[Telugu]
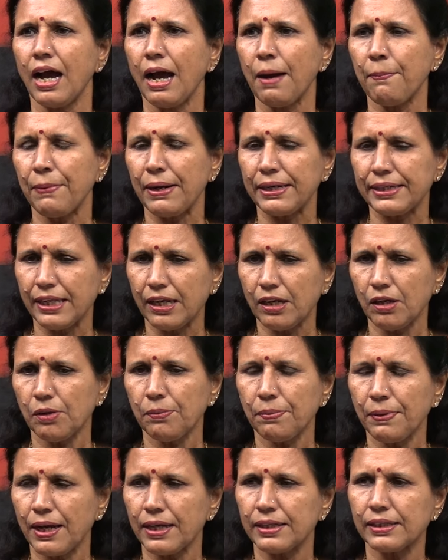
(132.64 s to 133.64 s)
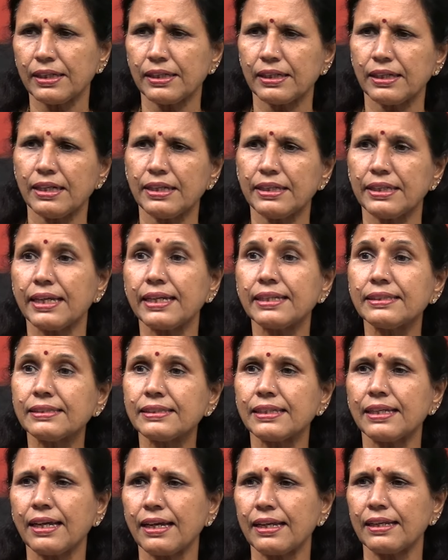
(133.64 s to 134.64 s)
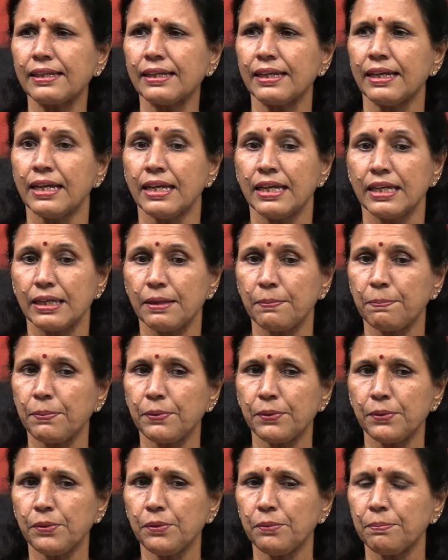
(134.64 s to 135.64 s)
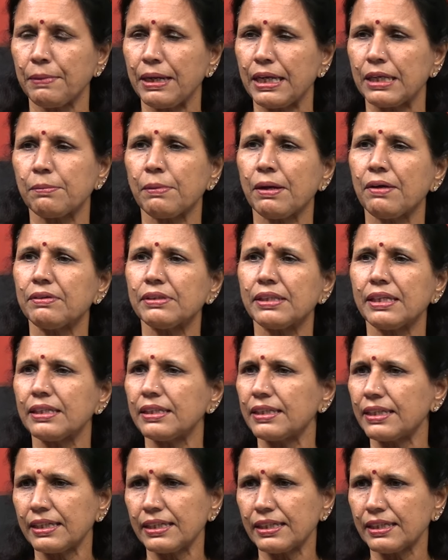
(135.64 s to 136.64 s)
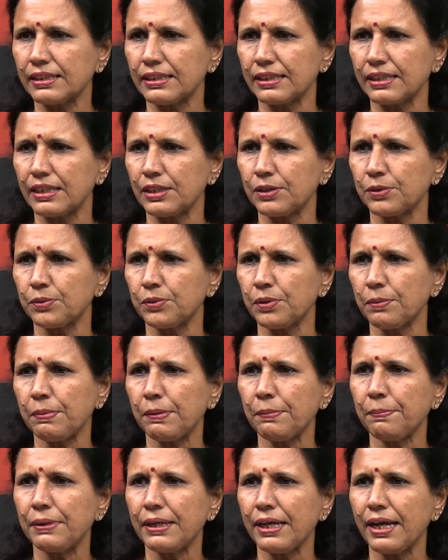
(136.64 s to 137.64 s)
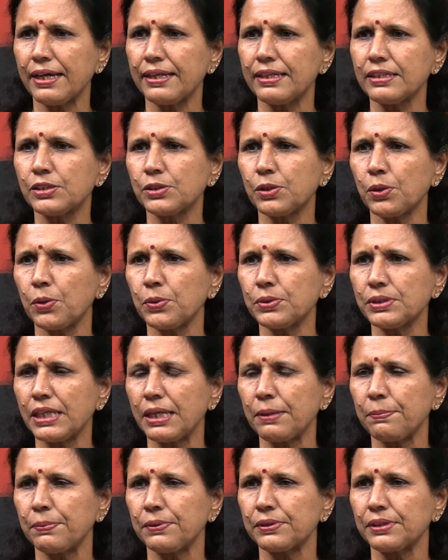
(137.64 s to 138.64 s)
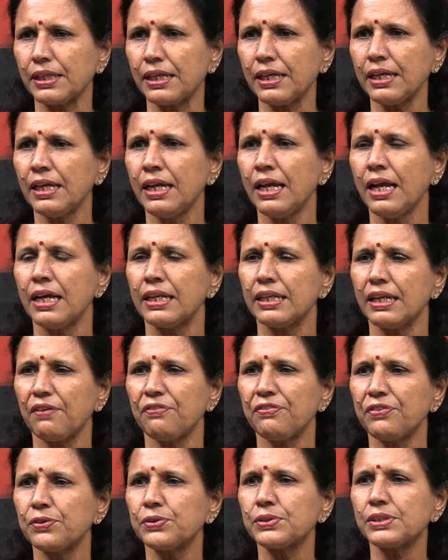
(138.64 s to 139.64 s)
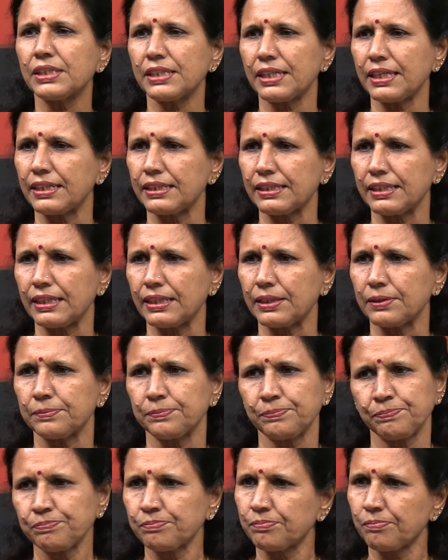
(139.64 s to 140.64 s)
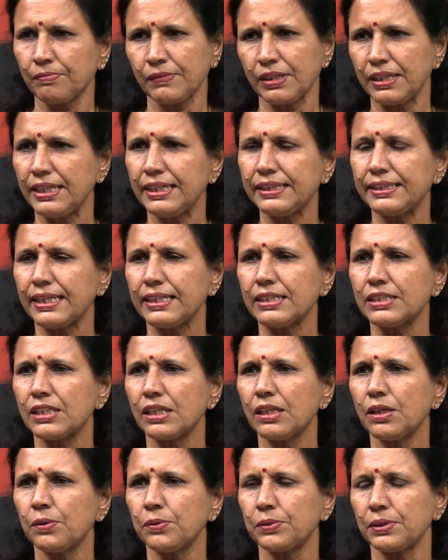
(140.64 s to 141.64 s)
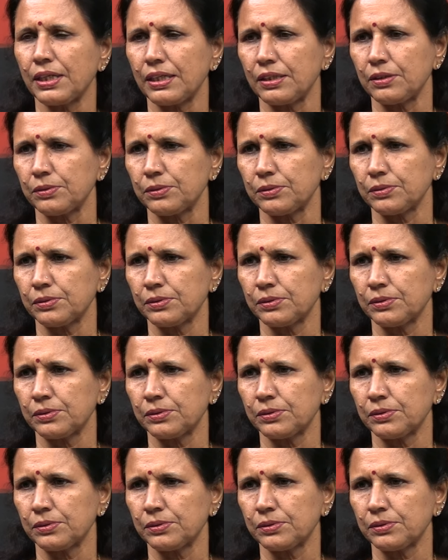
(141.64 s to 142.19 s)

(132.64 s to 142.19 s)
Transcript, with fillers: ఆ పడ్డంలో భాగంగా ఏం చేయాలి Hmm. ఇప్పుడు మేనమావ తన దగ్గరికి తీయడు ఇప్పుడు hmm. బీఆర్ఎస్ క్లోజ్ అయిపోతే hmm. నా ఫ్యూచర్ ఏంటి ఈ టెన్షన్లో ఉన్నాడు